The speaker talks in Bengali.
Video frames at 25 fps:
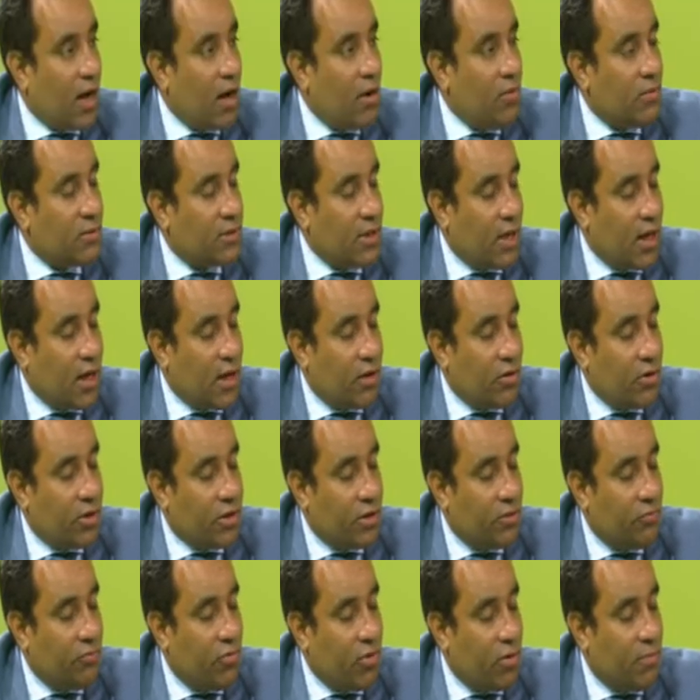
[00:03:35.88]
রাখলাম তারা
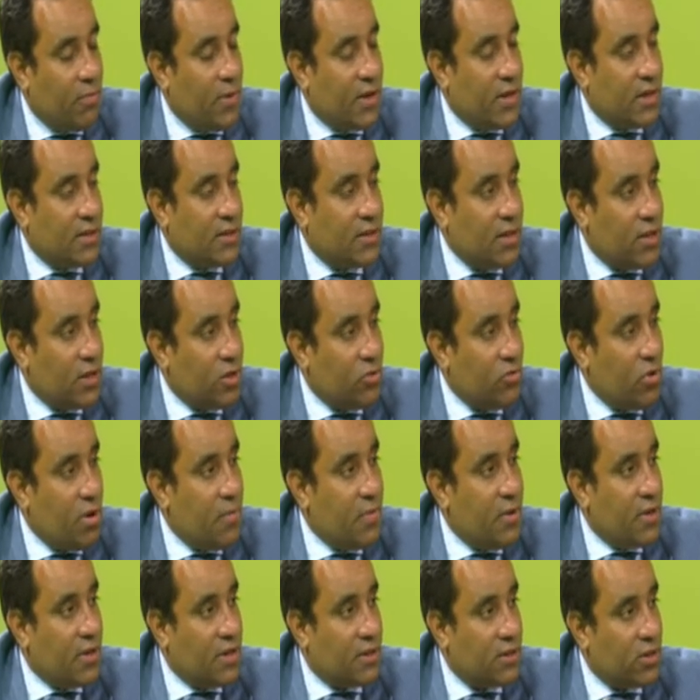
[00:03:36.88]
কয়েকটা ফরম্যাট আছে
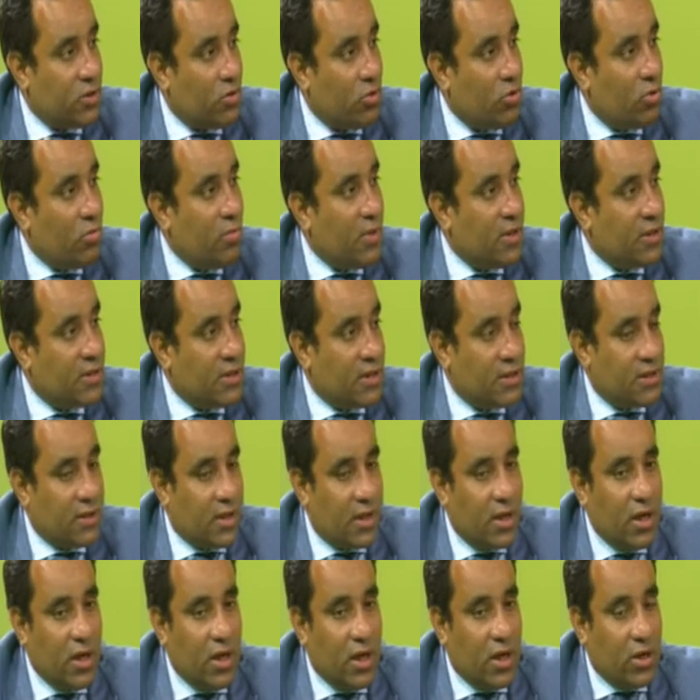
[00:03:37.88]
রিকোয়ারমেন্ট আছে ডকুমেন্টস আছে
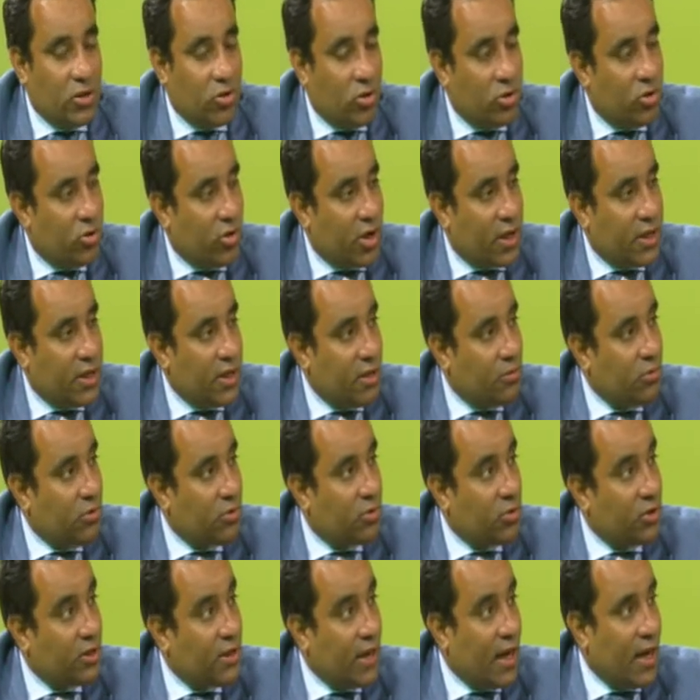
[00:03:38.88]
যদি ওরা ঠিক
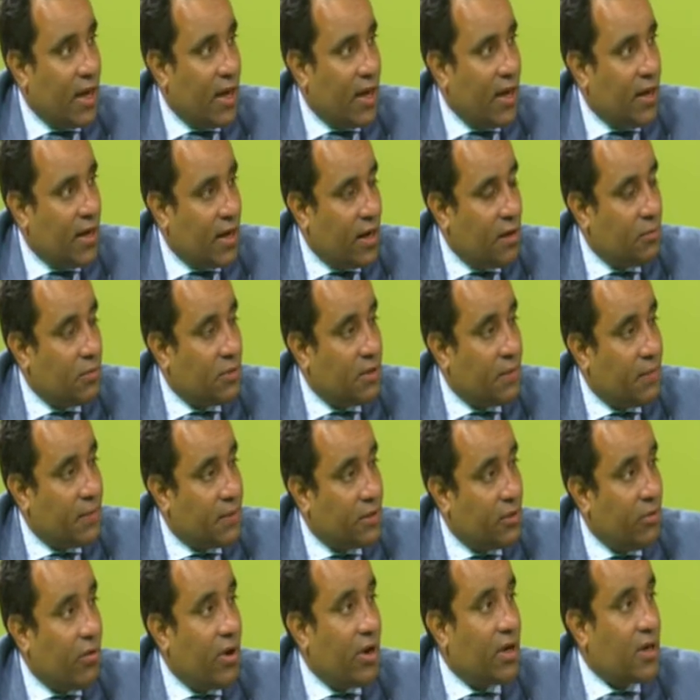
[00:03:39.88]
মতো দেয় এখানের মধ্যে আবার
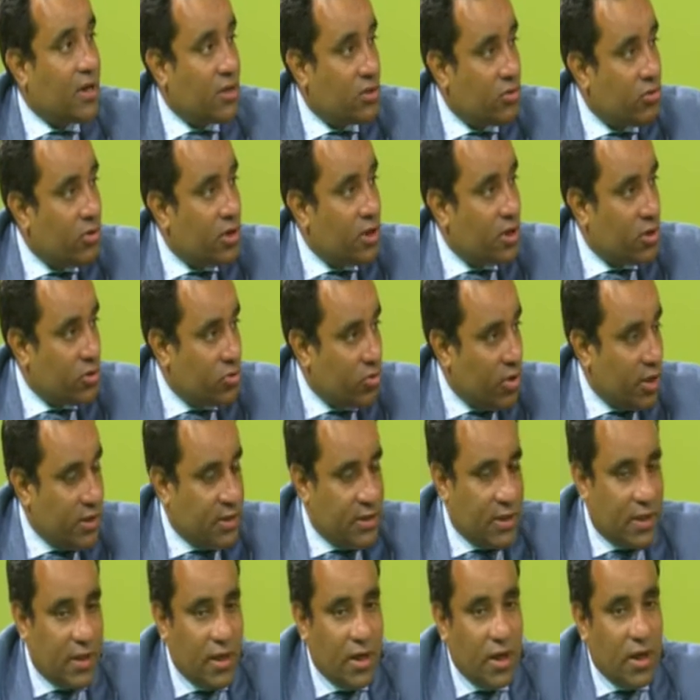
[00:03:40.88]
দেওয়ার কাছে অনেক কিছু
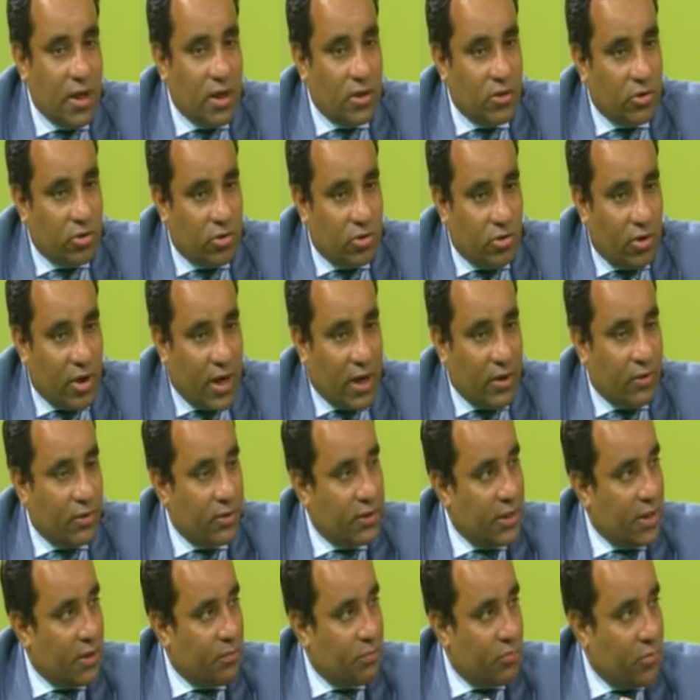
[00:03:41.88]
আছে যদি ওরা
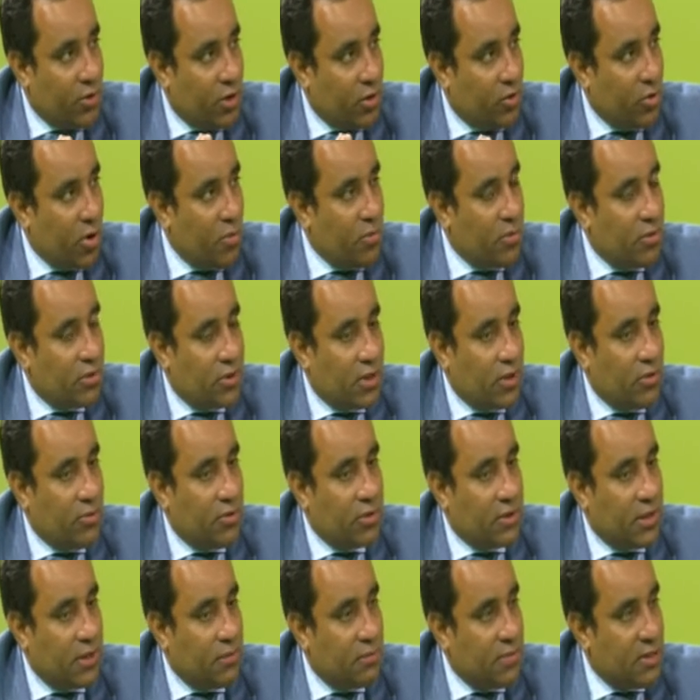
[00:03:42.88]
ওদের রিকোয়ারমেন্ট
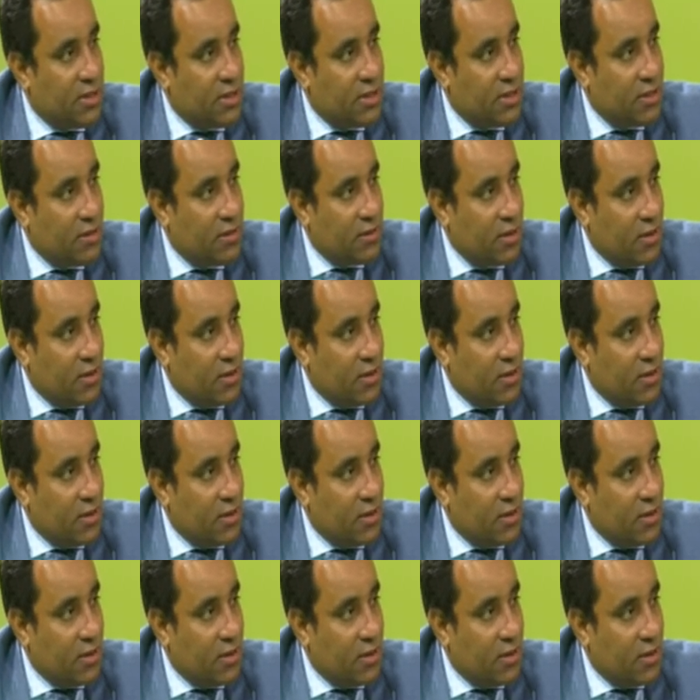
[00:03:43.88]
ওদের বিজনেস